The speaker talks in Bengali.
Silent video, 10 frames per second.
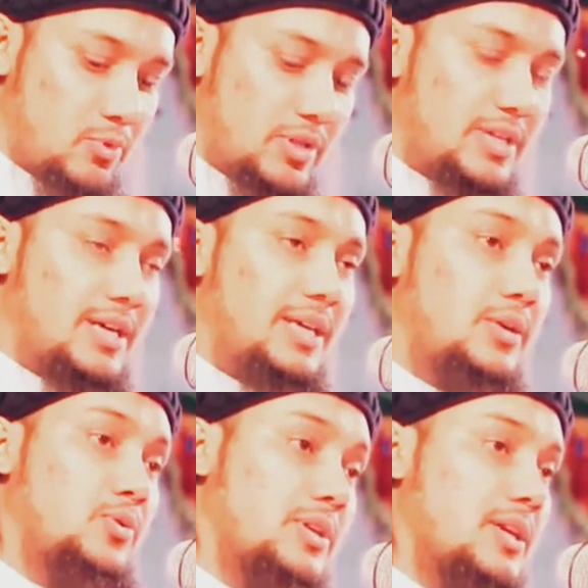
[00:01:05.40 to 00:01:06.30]
মদিনায়
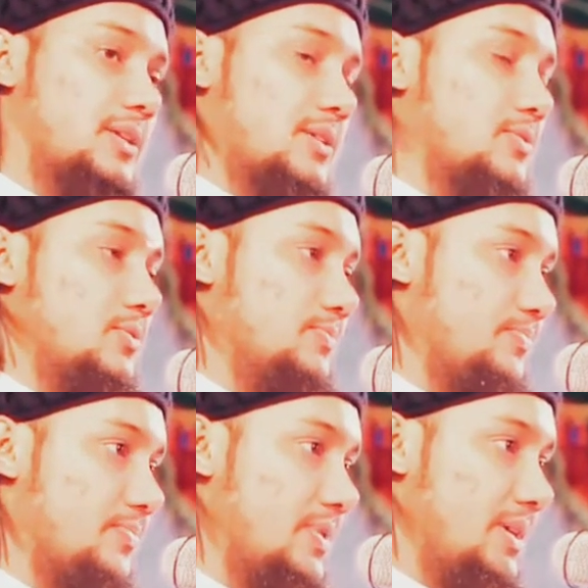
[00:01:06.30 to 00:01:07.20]
ইহুদিরা থাকতো
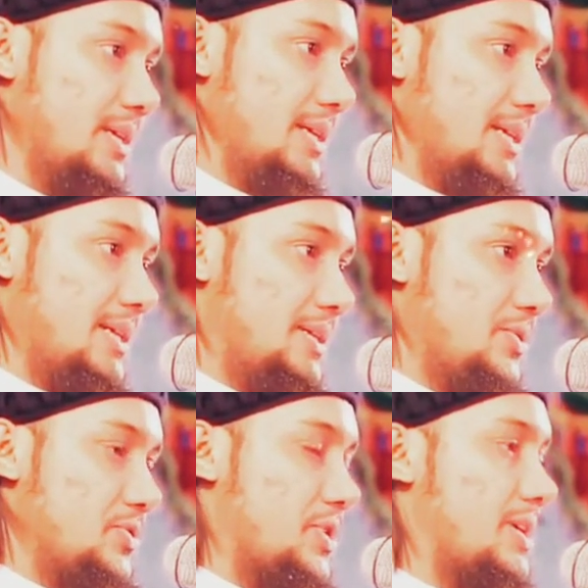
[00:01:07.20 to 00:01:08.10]

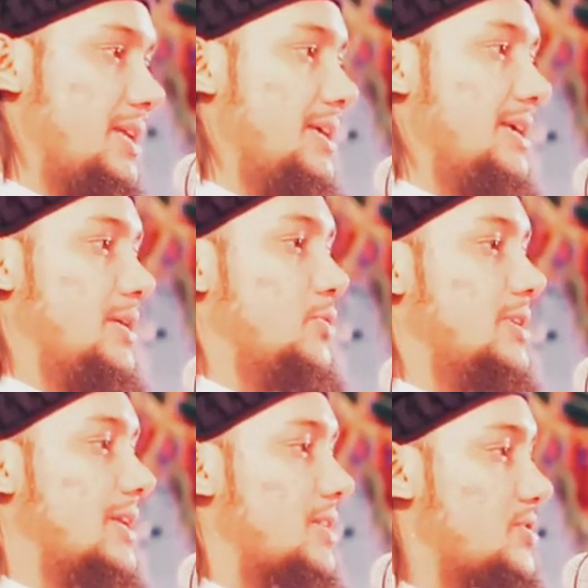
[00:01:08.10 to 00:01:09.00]
সেখানে গিয়ে
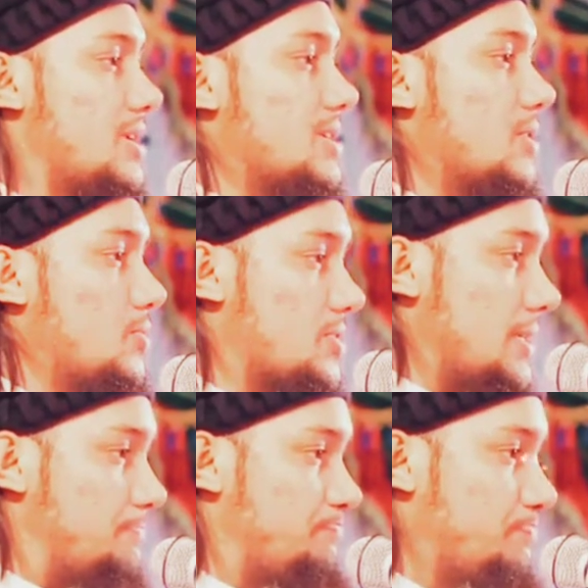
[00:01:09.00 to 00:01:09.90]
ইহুদিদেরকে জিজ্ঞাসা
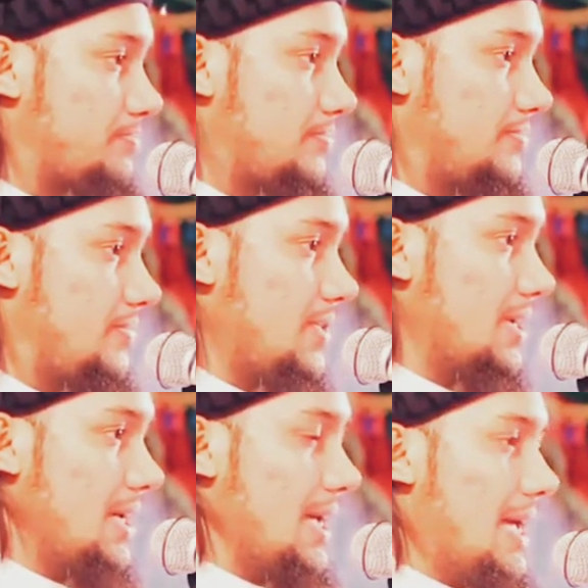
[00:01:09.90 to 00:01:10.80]
করছে
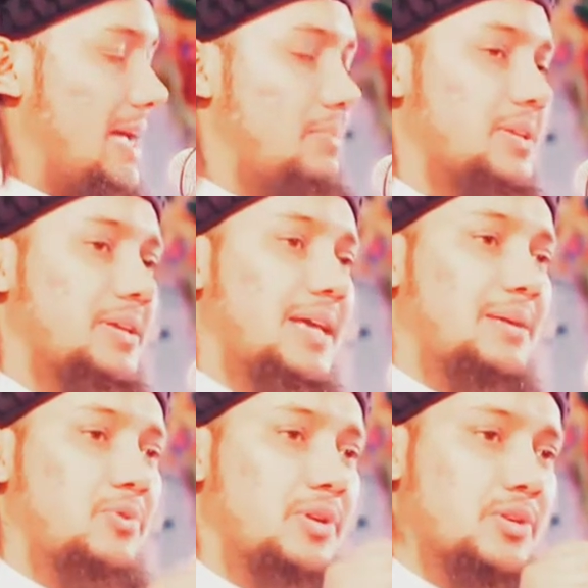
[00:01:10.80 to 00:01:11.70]
আমাদেরকে
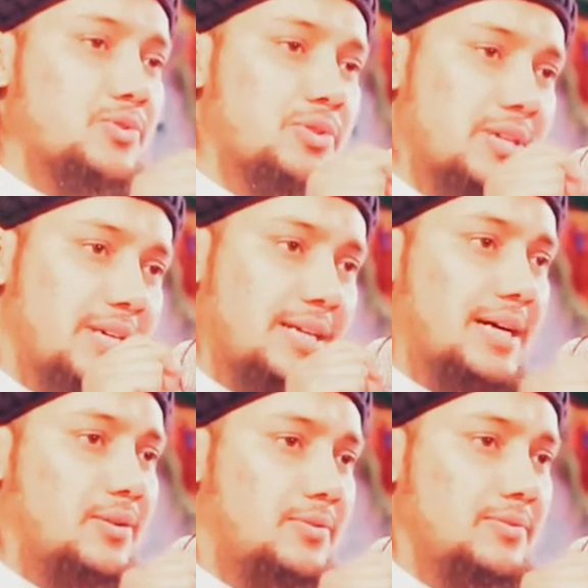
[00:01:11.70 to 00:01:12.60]
এমন কিছু শিখিয়ে
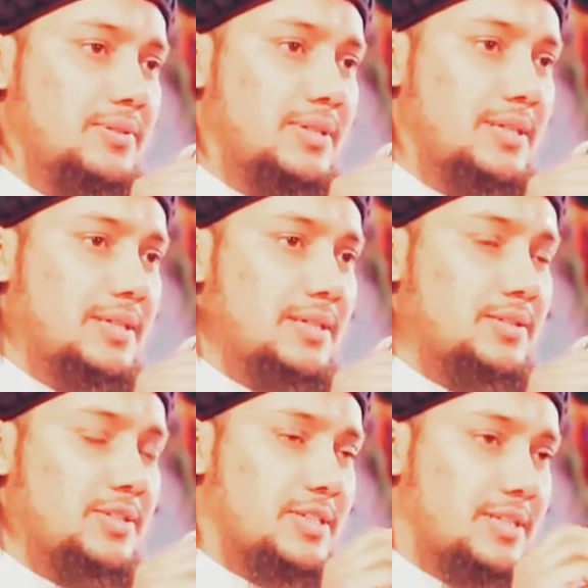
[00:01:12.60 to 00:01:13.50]
দাও
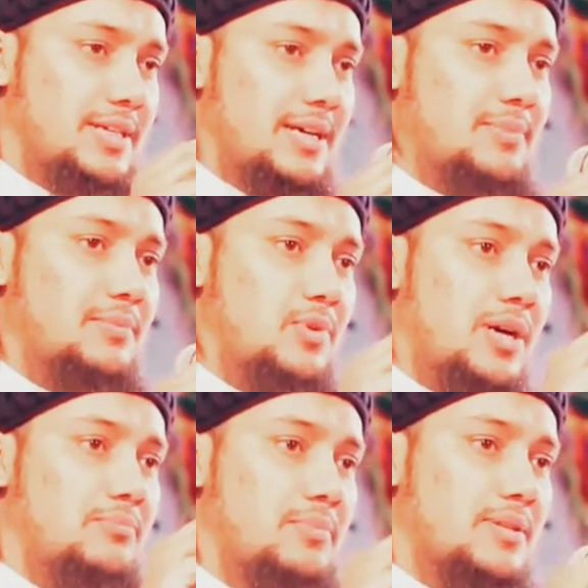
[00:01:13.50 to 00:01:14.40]
যেটা দিয়ে আমরা
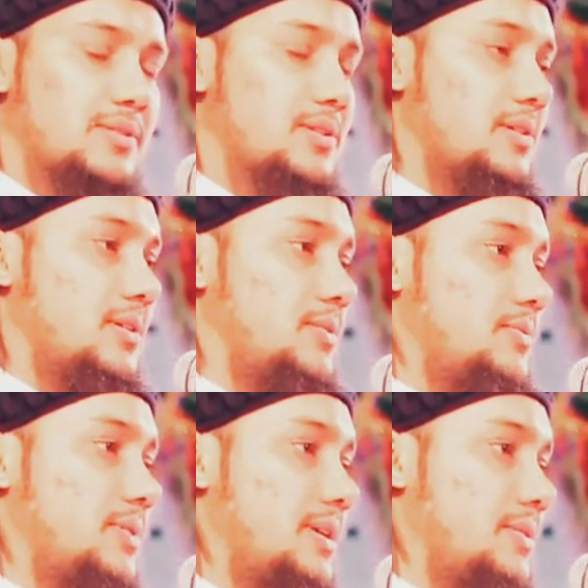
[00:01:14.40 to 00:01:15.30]
মোহাম্মদ সাল
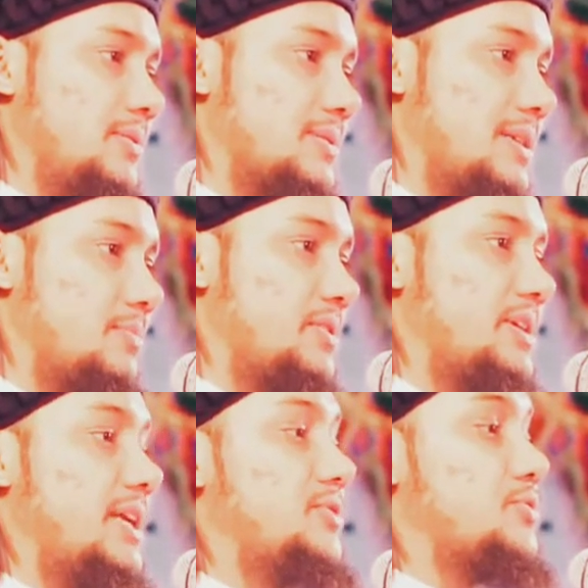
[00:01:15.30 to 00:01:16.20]
আলী হাসাল্লামকে
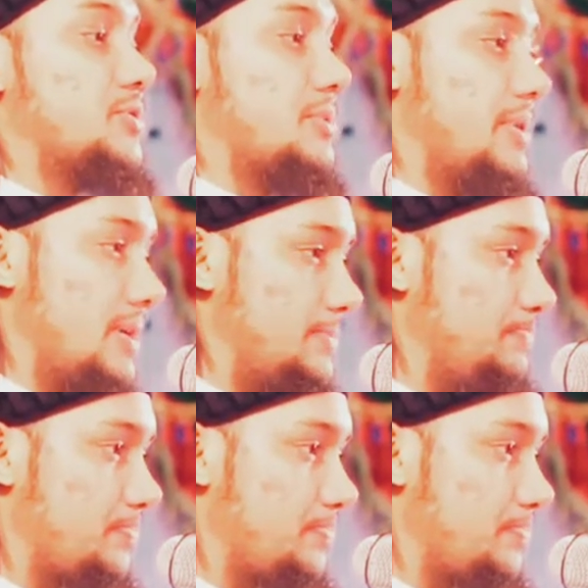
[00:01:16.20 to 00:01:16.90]
চ্যালেঞ্জ করতে পারি